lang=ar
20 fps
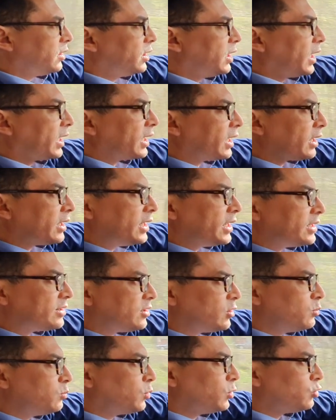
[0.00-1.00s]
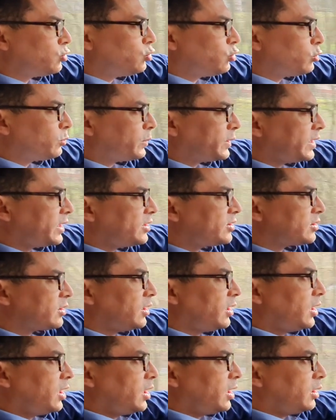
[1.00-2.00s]
الحقيقه هي سي بون سوربريز
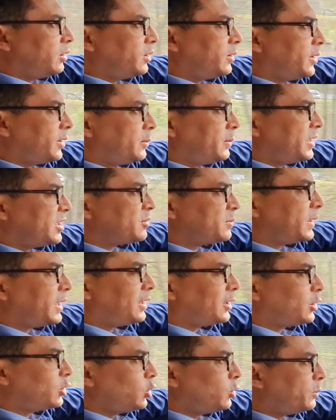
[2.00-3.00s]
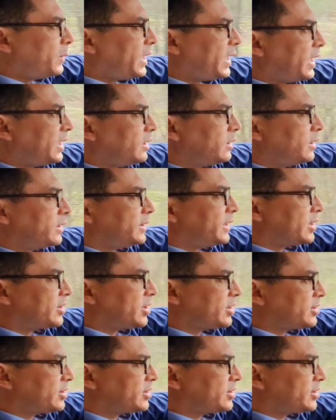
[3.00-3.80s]
أه بالنسبه للجلوبال داسيا